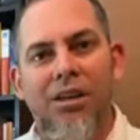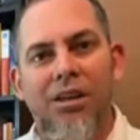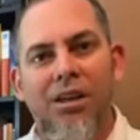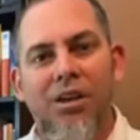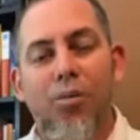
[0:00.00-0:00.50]

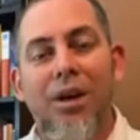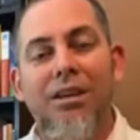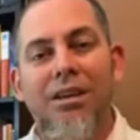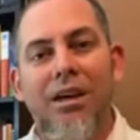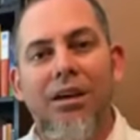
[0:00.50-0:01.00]
y lo
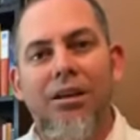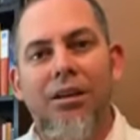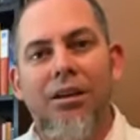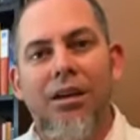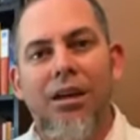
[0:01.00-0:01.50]
prediqué
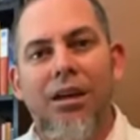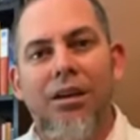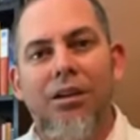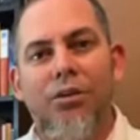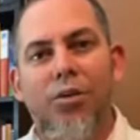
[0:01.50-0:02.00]

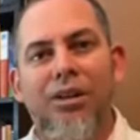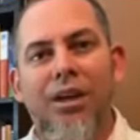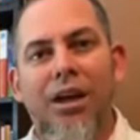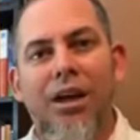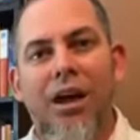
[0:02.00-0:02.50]
en
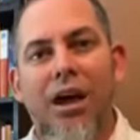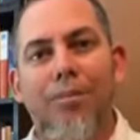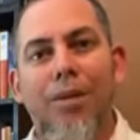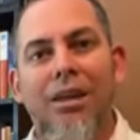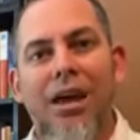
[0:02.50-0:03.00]
nuestra
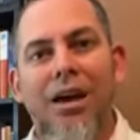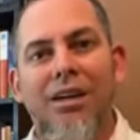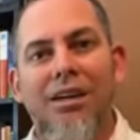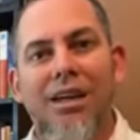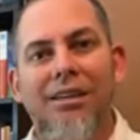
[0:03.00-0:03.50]
amada
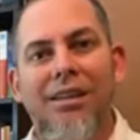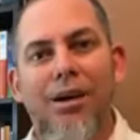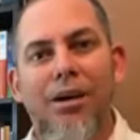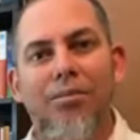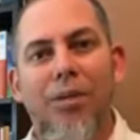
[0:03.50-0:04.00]

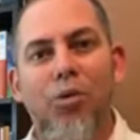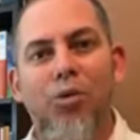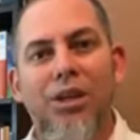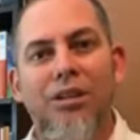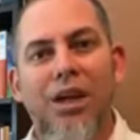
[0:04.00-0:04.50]
iglesia
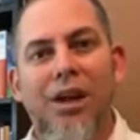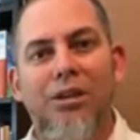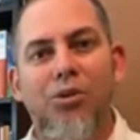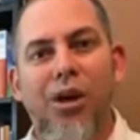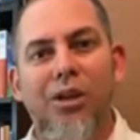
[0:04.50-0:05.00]
bautista
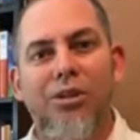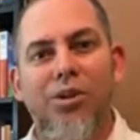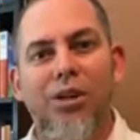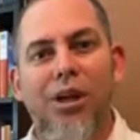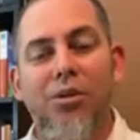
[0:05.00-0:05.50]

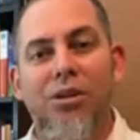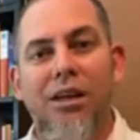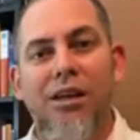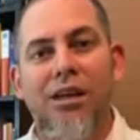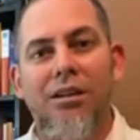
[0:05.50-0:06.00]
Resurrección de
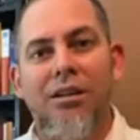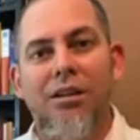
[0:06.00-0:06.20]
Rosalía,